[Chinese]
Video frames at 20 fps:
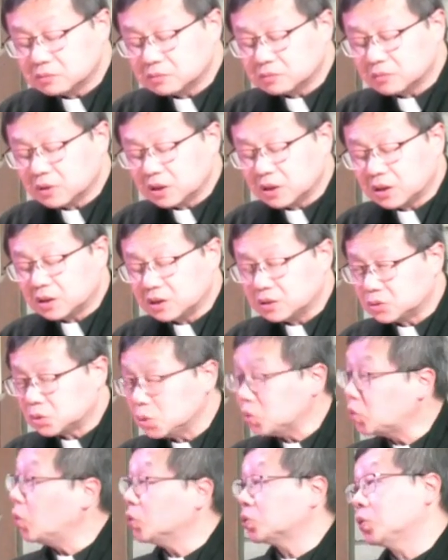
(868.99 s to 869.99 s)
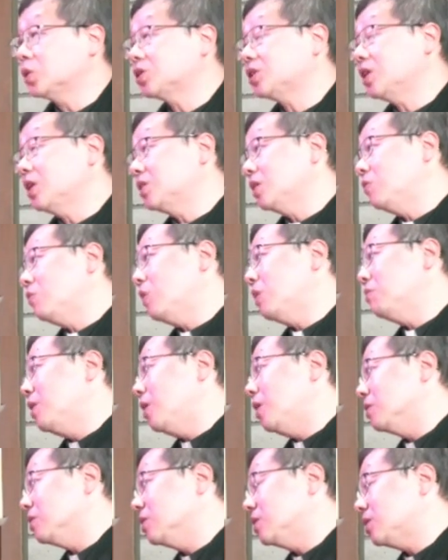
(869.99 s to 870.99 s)
呃，如果说上帝的外
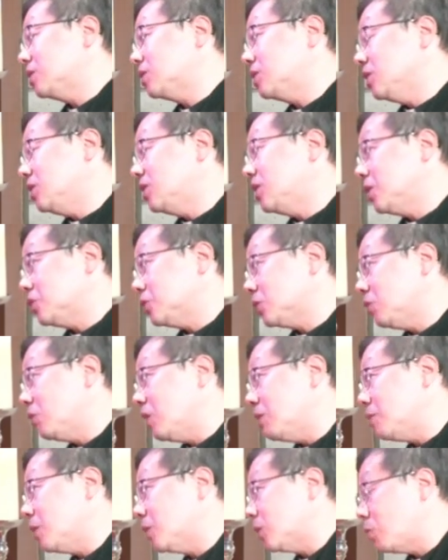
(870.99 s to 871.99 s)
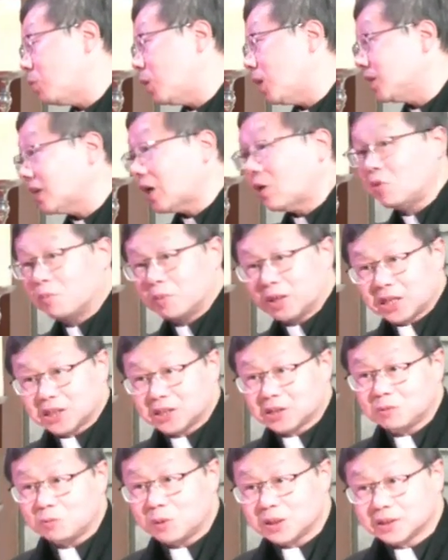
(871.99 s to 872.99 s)
貌形象就是外貌的话，那我们可
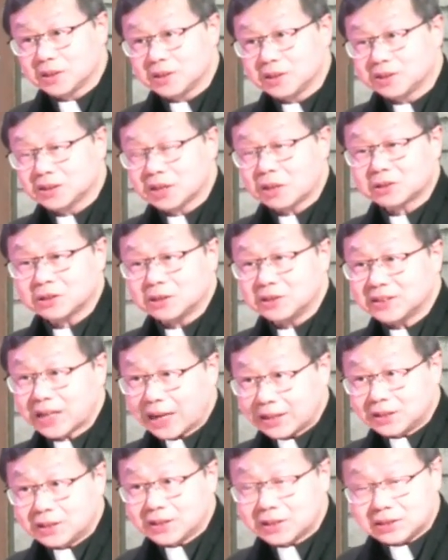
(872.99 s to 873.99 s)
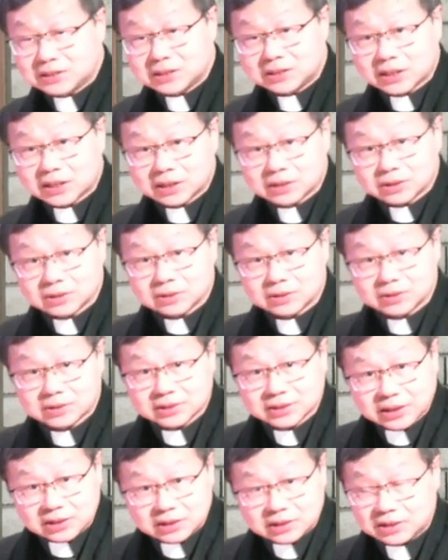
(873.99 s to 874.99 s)
能问，到底男的更像
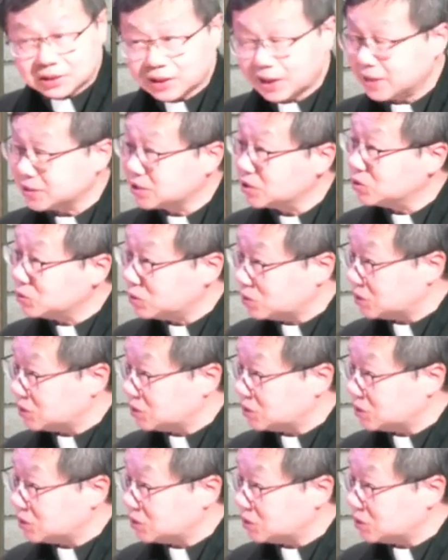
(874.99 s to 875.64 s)
上帝呢，还是女的